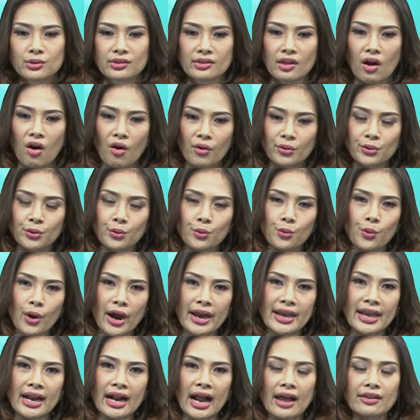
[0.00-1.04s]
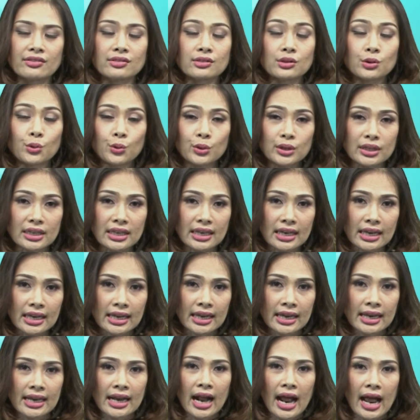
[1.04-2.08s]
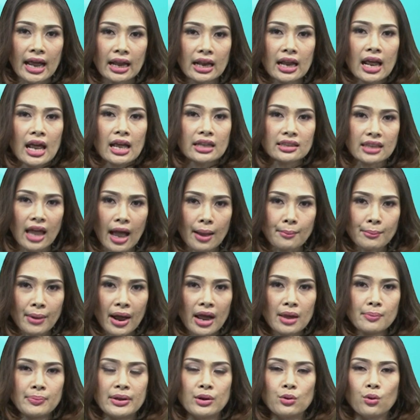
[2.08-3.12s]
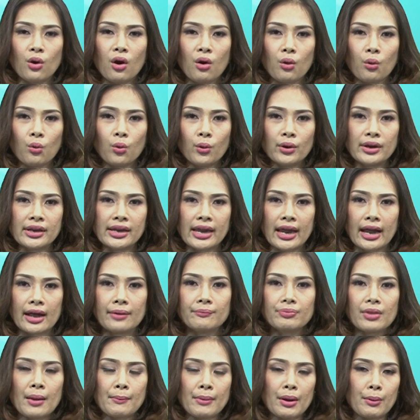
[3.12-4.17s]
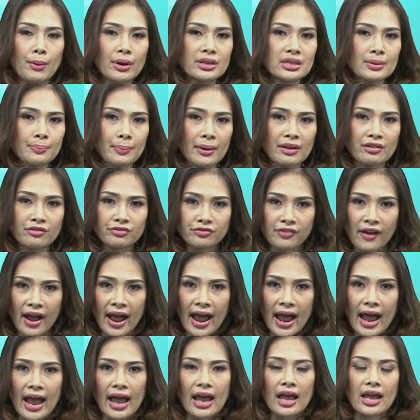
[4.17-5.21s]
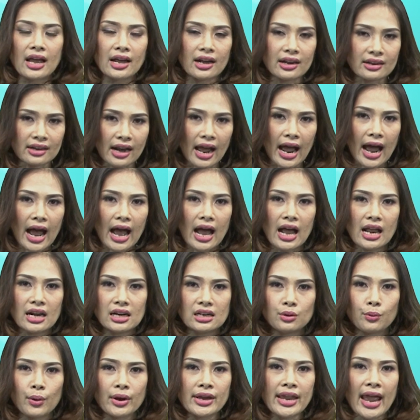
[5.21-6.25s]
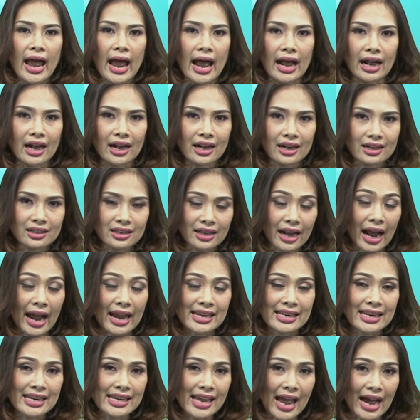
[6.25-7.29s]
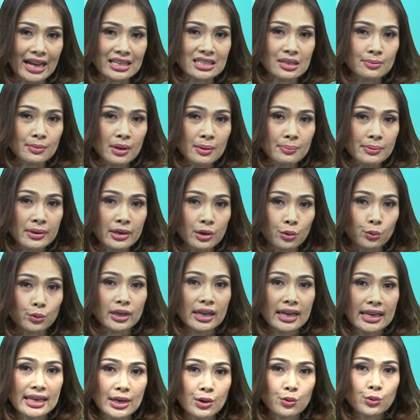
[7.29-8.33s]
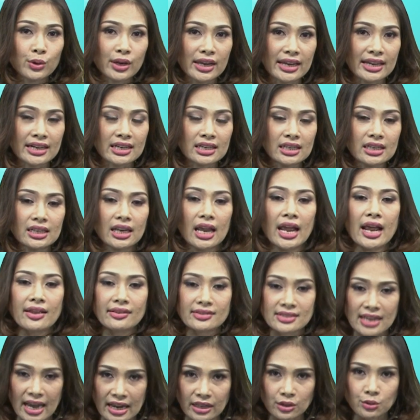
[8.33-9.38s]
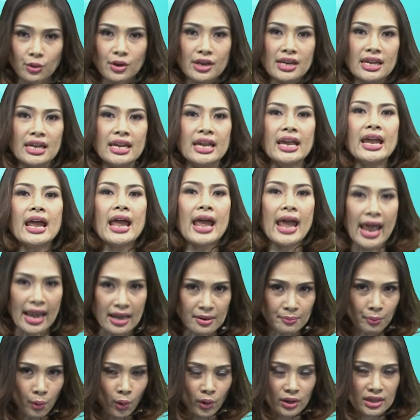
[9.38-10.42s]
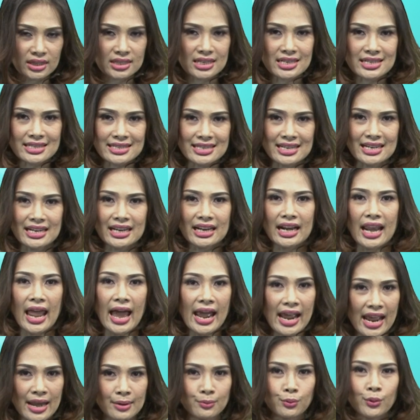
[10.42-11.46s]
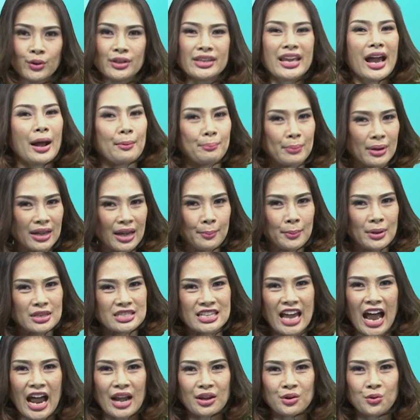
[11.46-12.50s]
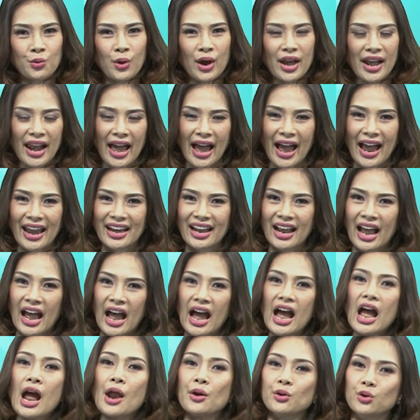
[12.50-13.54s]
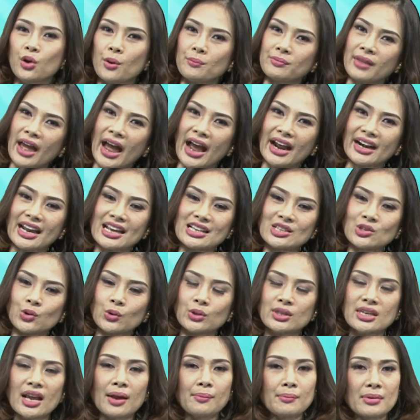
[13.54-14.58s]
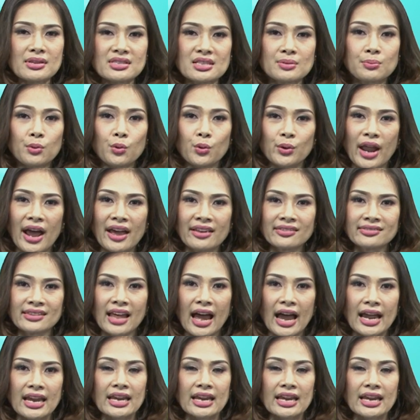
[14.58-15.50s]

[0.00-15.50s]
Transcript: ตร2ด้วยนะคะสูตรนี้นะคะทำให้ผิวของคุณเนี่ยไม่ว่าจะเป็นฝ้ากระหรือว่าอยากใครที่อยากจะมีผิวที่ดูดีขึ้น ใช้ตัวนี้เห็นผลจริงๆ และเห็นผลอย่างเป็นธรรมชาติด้วยล่ะนะคะ รวมทั้งในชุดยังมีสบู่หน้าใส